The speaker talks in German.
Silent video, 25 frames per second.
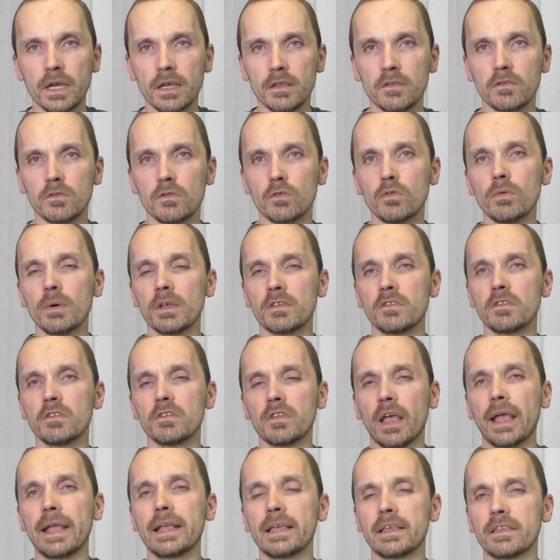Ja, sowas
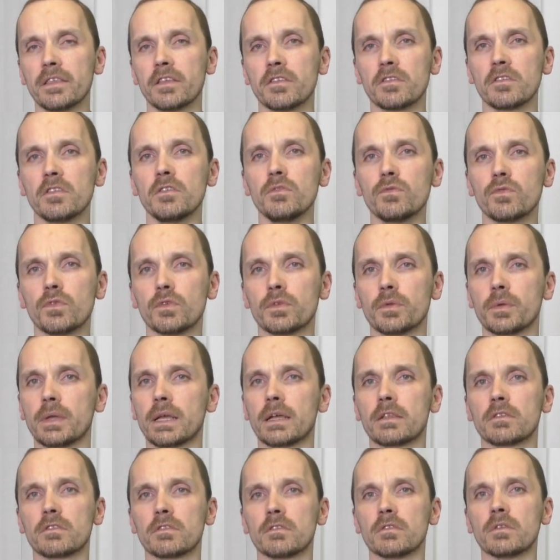ist eigentlich der Sinn von dem
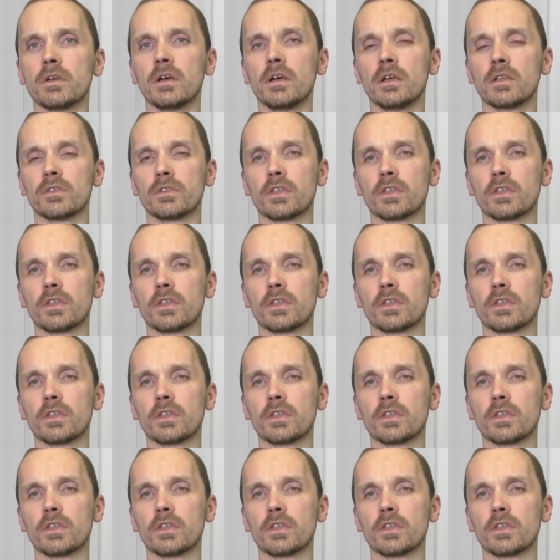Ganzen.